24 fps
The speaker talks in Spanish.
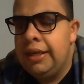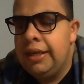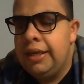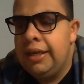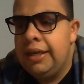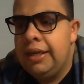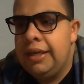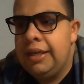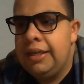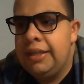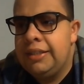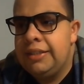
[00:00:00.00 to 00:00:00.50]

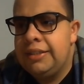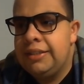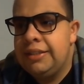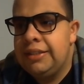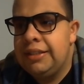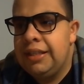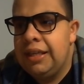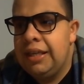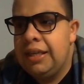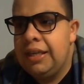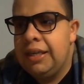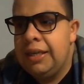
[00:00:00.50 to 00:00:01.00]

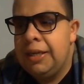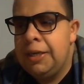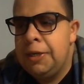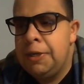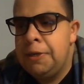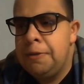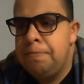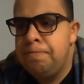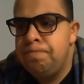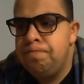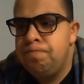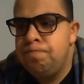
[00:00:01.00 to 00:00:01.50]
Este
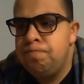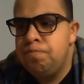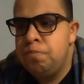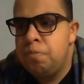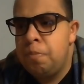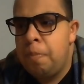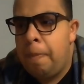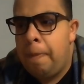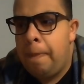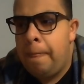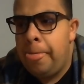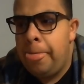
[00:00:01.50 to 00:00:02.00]
em,
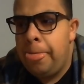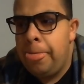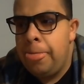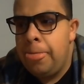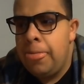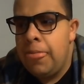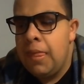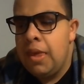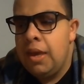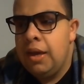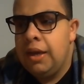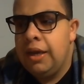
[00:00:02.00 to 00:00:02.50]

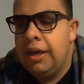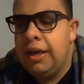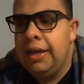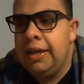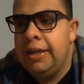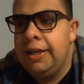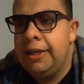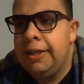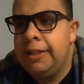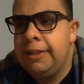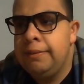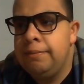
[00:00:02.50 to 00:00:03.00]

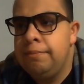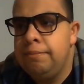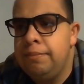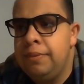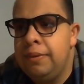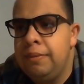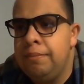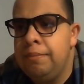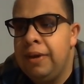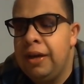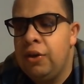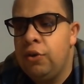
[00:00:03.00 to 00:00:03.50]
que
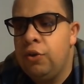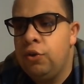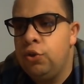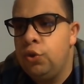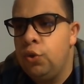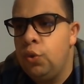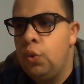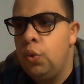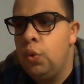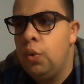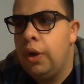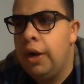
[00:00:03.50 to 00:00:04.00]
vengo de
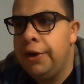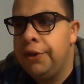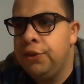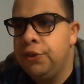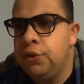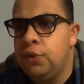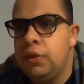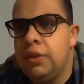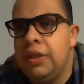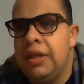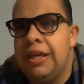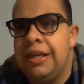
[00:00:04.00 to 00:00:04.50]
un lugar
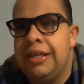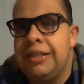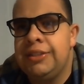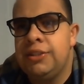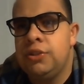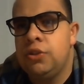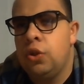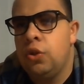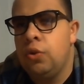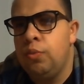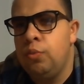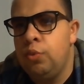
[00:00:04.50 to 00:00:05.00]
donde es
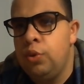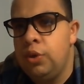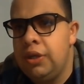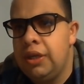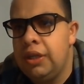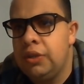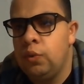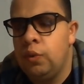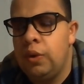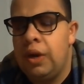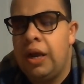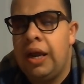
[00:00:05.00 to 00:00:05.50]
todo muy
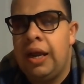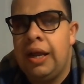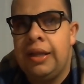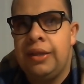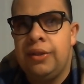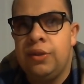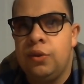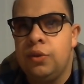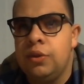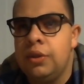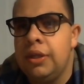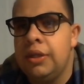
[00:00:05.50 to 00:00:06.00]
natural,
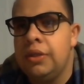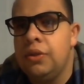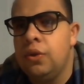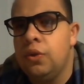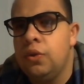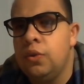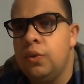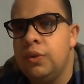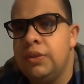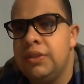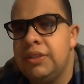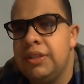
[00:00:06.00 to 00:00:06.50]
donde
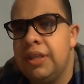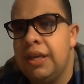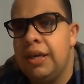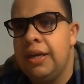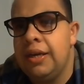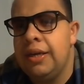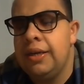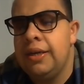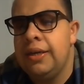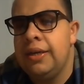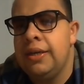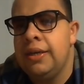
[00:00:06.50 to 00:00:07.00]
todo
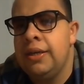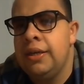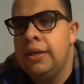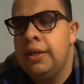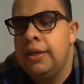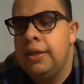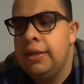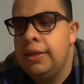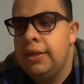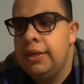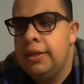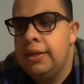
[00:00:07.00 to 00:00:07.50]
está,
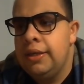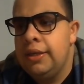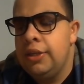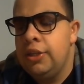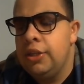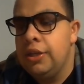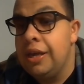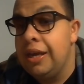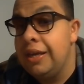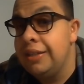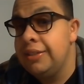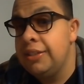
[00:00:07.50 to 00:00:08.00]

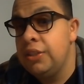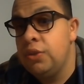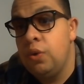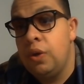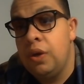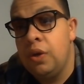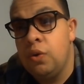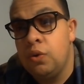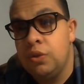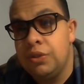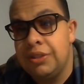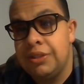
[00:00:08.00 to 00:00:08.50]
casi no hay
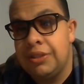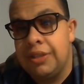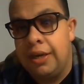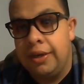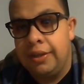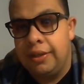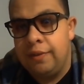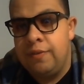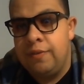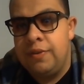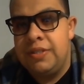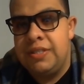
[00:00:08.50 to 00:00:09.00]
cosas
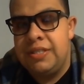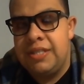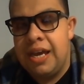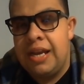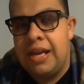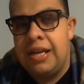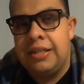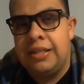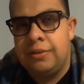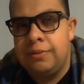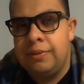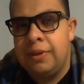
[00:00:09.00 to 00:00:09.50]

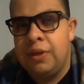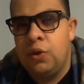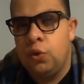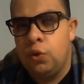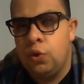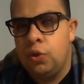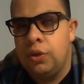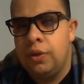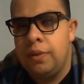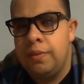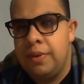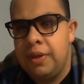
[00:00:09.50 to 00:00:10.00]
artificiales, vengo
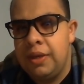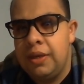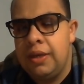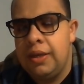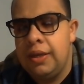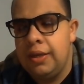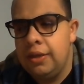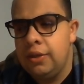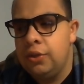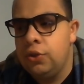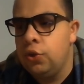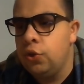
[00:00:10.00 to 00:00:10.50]
donde
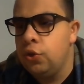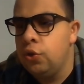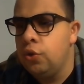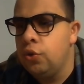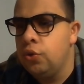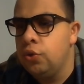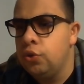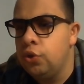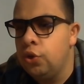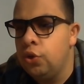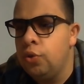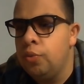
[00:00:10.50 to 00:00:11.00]
viene todo,
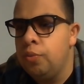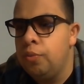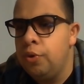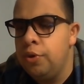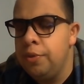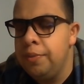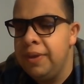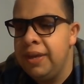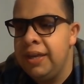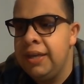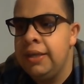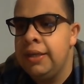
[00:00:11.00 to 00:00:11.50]
todo muy
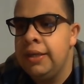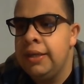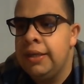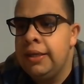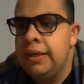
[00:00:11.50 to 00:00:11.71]
bien.